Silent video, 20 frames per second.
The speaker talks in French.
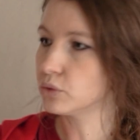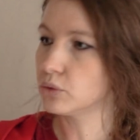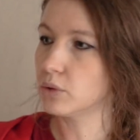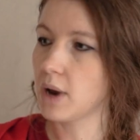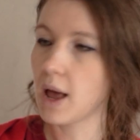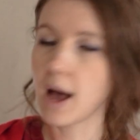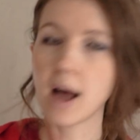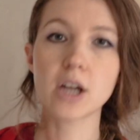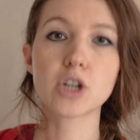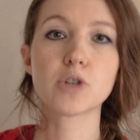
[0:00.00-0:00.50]
de
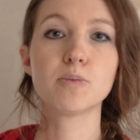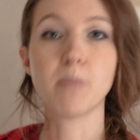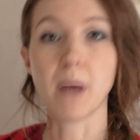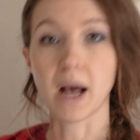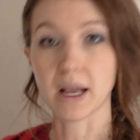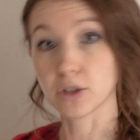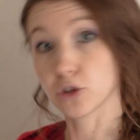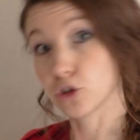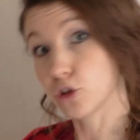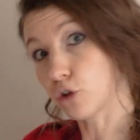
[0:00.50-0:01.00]
large
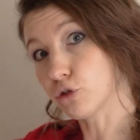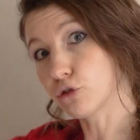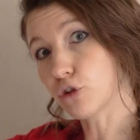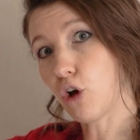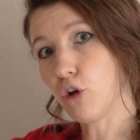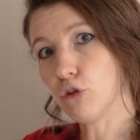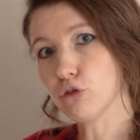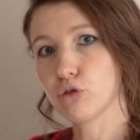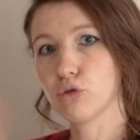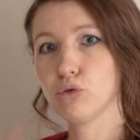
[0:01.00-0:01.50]
par
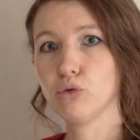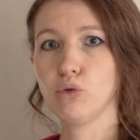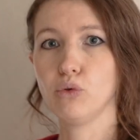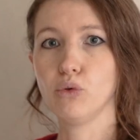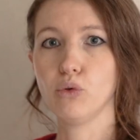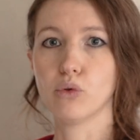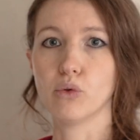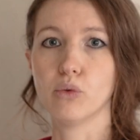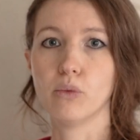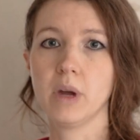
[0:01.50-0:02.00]
130
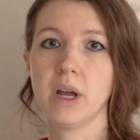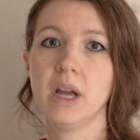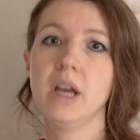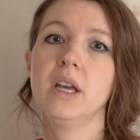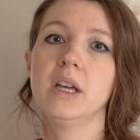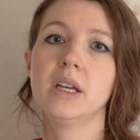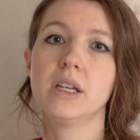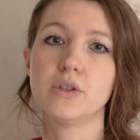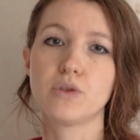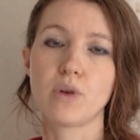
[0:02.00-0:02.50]
de haut.
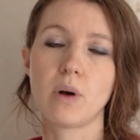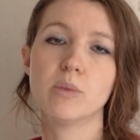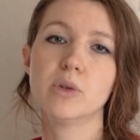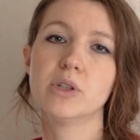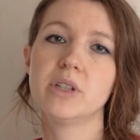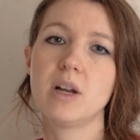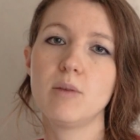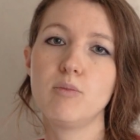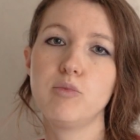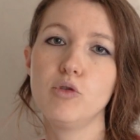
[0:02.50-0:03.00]
Ils ont un
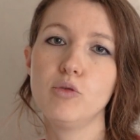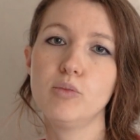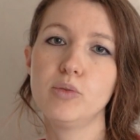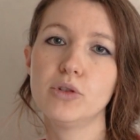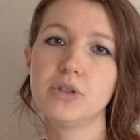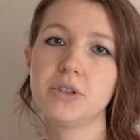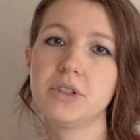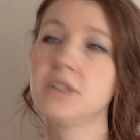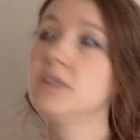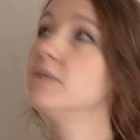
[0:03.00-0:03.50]
modèle plus
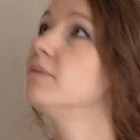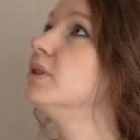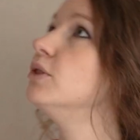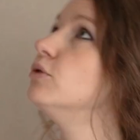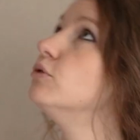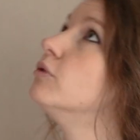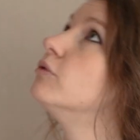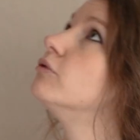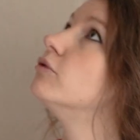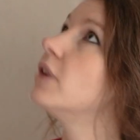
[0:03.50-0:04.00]
petit mais
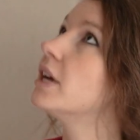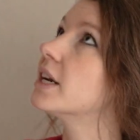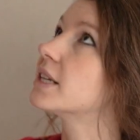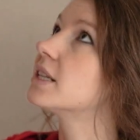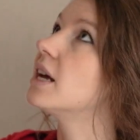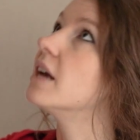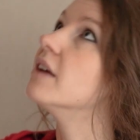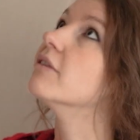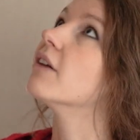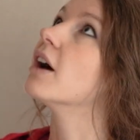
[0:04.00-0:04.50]
nous on voulait que
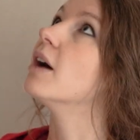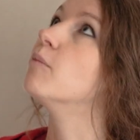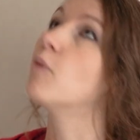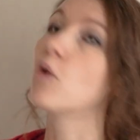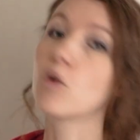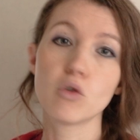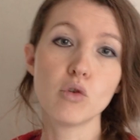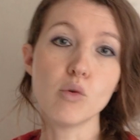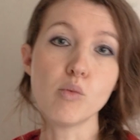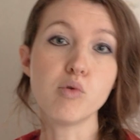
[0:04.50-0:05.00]
ça aille
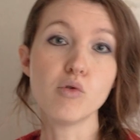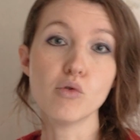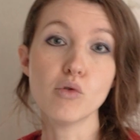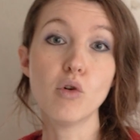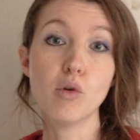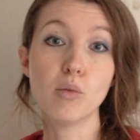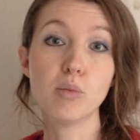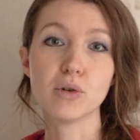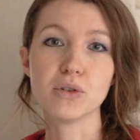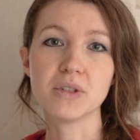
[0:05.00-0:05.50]
vraiment le plus
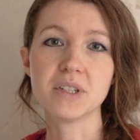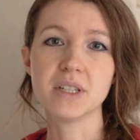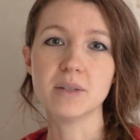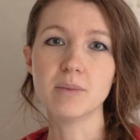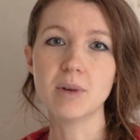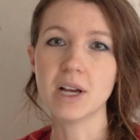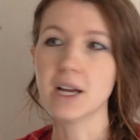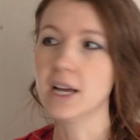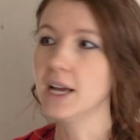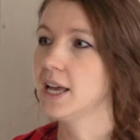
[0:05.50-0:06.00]
haut
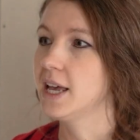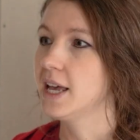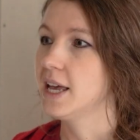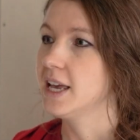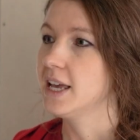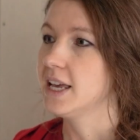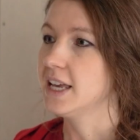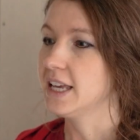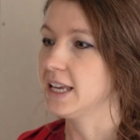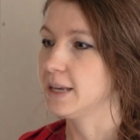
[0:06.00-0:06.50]
possible
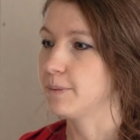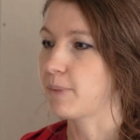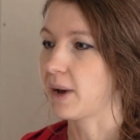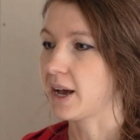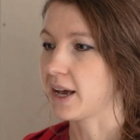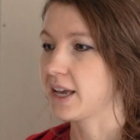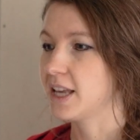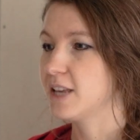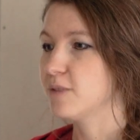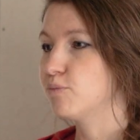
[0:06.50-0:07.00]
et
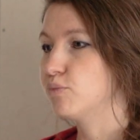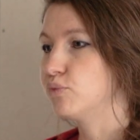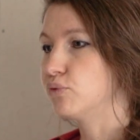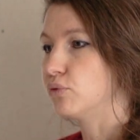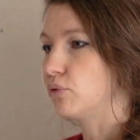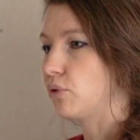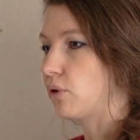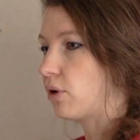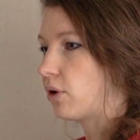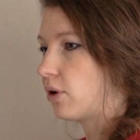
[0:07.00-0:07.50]
pareil
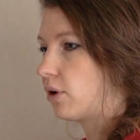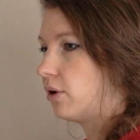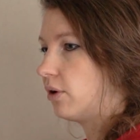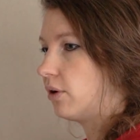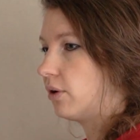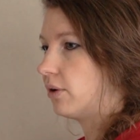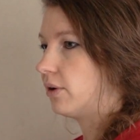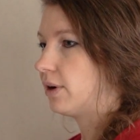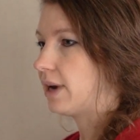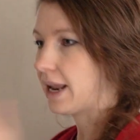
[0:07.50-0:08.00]
pour
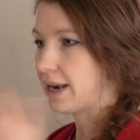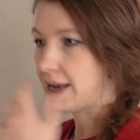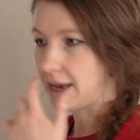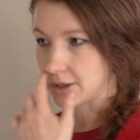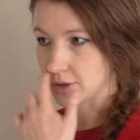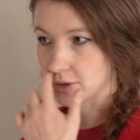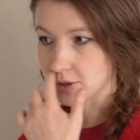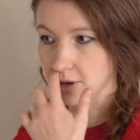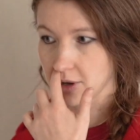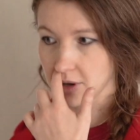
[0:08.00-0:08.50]
euh, la
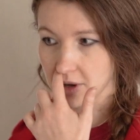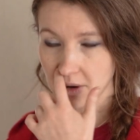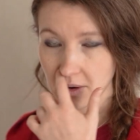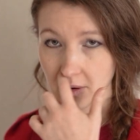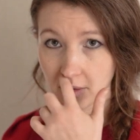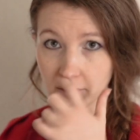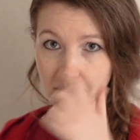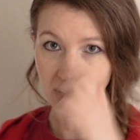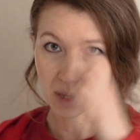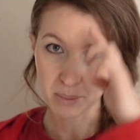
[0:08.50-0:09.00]
largeur,
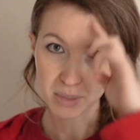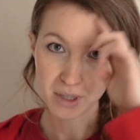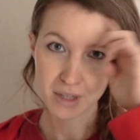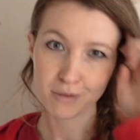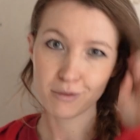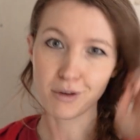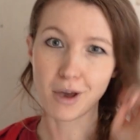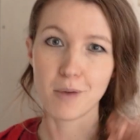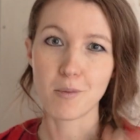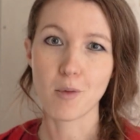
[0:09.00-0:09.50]
on a pris
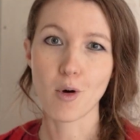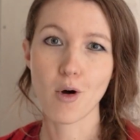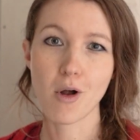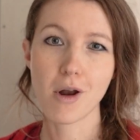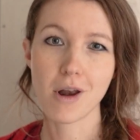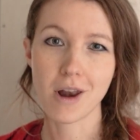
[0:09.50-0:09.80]
vraiment